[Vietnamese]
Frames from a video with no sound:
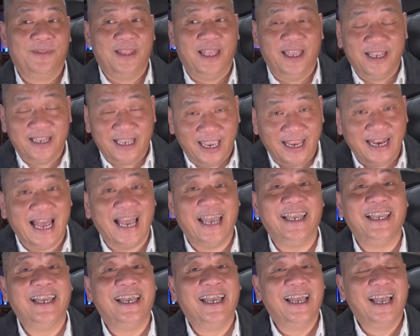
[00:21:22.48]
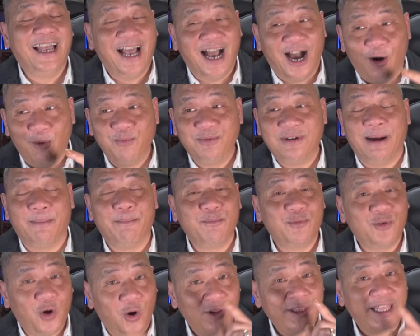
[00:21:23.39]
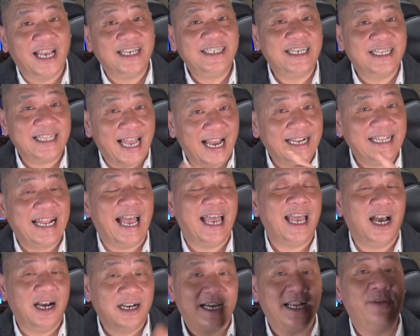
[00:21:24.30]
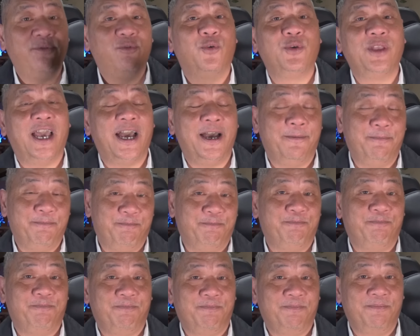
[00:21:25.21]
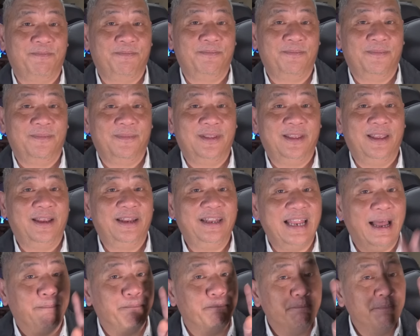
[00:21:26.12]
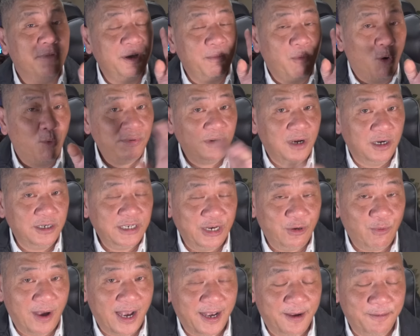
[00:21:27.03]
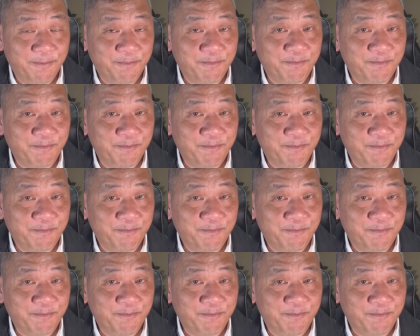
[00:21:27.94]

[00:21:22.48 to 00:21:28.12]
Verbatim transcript: thì kỳ này ông Trump có thể sẽ thắng lại ở California 54 cử tri toàn